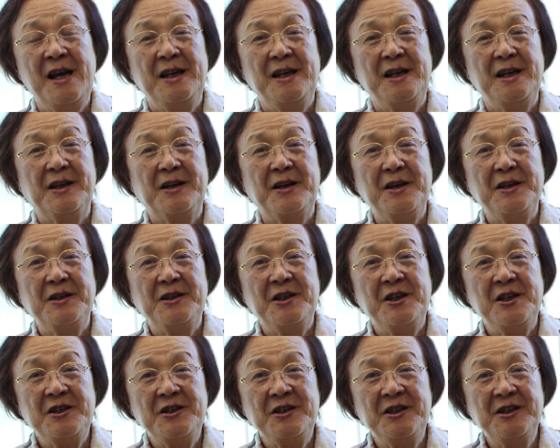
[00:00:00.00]
你可以
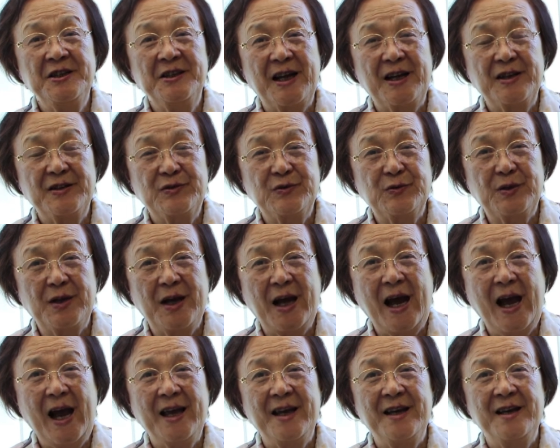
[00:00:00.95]
提醒他主的
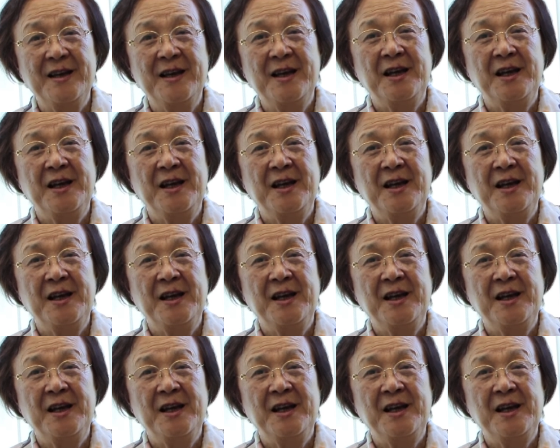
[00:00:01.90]
爱，